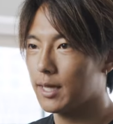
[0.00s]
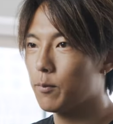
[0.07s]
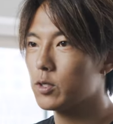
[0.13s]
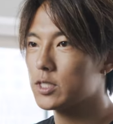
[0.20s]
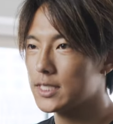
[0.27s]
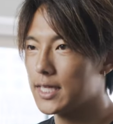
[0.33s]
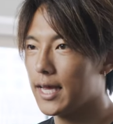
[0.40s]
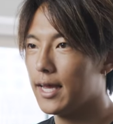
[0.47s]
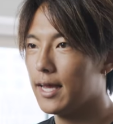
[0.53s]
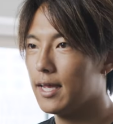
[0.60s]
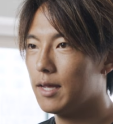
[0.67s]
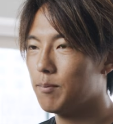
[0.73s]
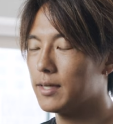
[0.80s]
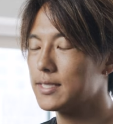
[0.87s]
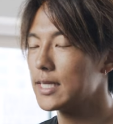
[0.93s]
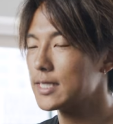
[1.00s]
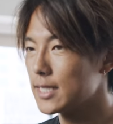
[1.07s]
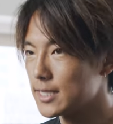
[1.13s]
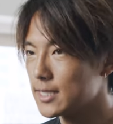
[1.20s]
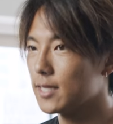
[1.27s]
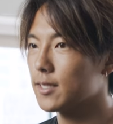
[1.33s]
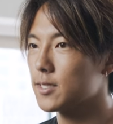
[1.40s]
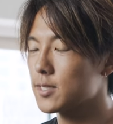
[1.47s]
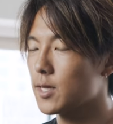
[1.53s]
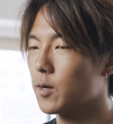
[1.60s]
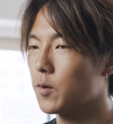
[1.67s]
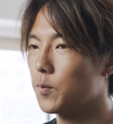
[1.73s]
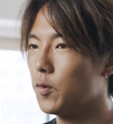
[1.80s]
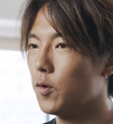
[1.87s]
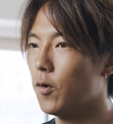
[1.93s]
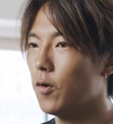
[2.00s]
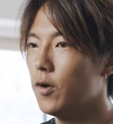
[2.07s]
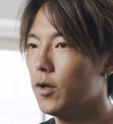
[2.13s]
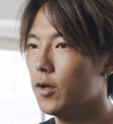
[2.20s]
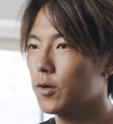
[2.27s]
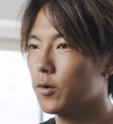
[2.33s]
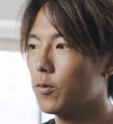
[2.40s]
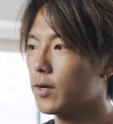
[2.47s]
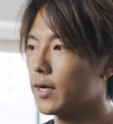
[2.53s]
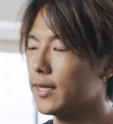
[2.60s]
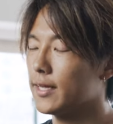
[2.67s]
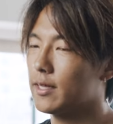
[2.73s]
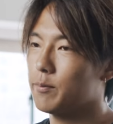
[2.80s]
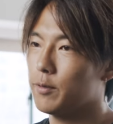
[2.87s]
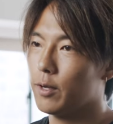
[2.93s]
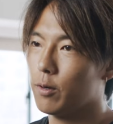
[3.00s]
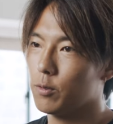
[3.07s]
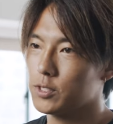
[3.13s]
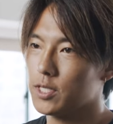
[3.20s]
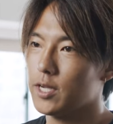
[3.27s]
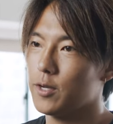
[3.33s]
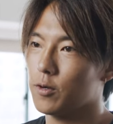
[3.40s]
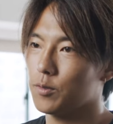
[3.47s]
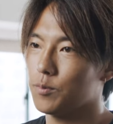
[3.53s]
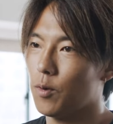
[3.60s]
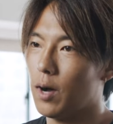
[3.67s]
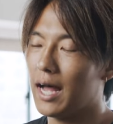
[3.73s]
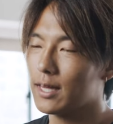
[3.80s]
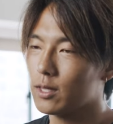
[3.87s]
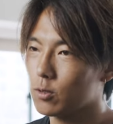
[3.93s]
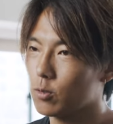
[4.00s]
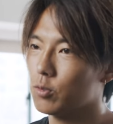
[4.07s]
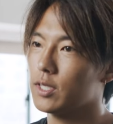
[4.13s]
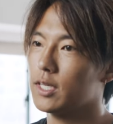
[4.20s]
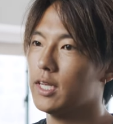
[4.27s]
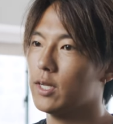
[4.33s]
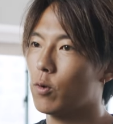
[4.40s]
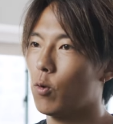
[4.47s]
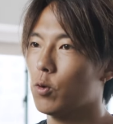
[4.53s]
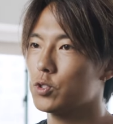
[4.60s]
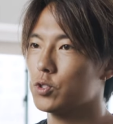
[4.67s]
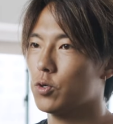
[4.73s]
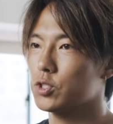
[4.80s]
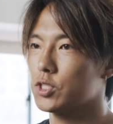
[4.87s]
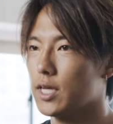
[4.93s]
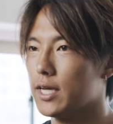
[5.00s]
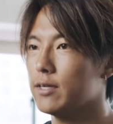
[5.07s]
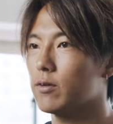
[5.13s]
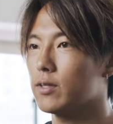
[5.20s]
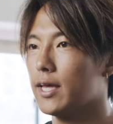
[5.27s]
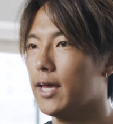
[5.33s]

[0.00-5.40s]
手持ちで、撮影したんですけれども、今回ね手ぶれ補正力も圧倒的に向上しているの